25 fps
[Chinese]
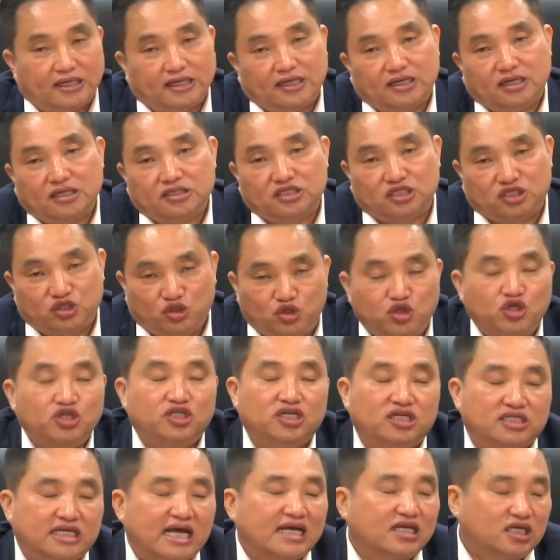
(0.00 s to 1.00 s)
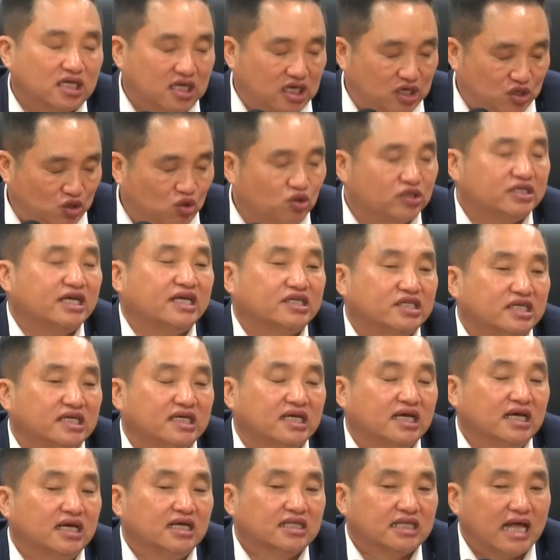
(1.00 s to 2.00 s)
持续的再用下去，
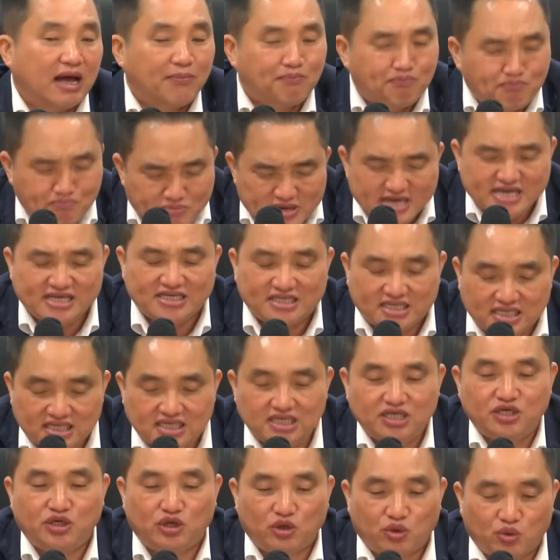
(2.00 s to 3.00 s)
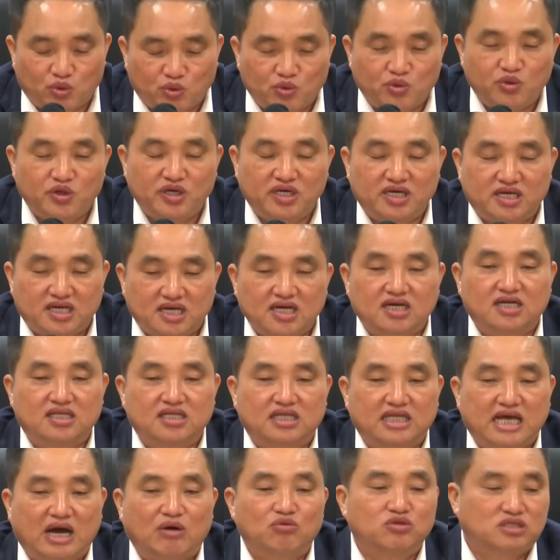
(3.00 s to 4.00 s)
它必须有一个
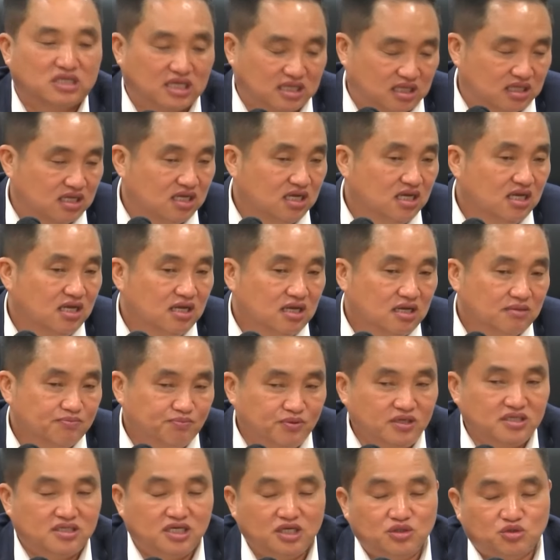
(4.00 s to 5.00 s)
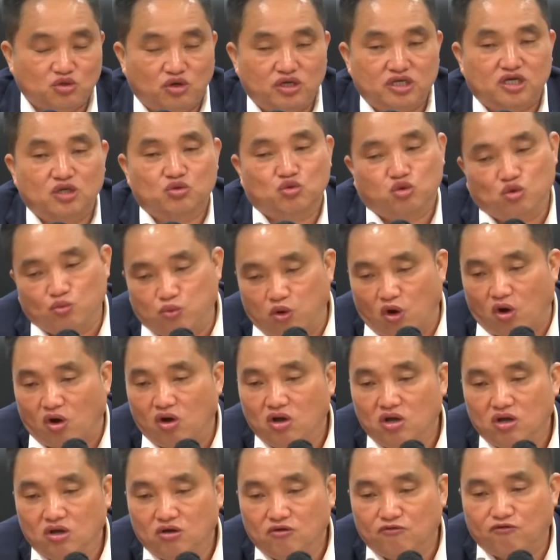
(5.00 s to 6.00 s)
调整，必须做一个突破，
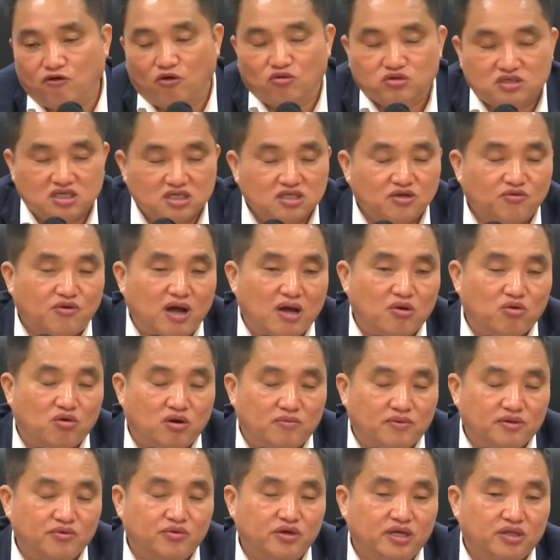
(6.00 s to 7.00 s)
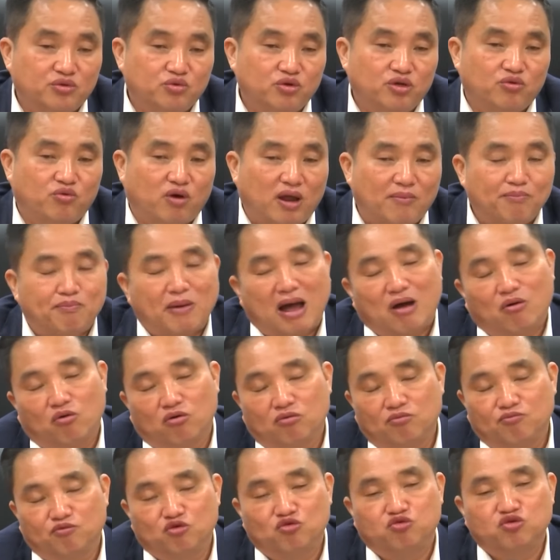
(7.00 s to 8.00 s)
否则的话，我们会对环保
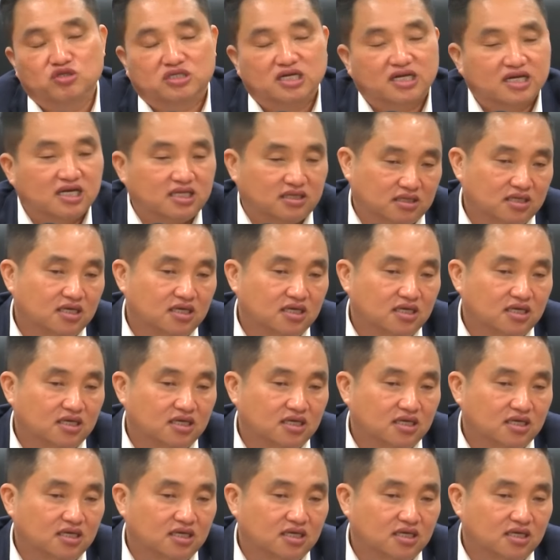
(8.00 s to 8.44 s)
不负责任，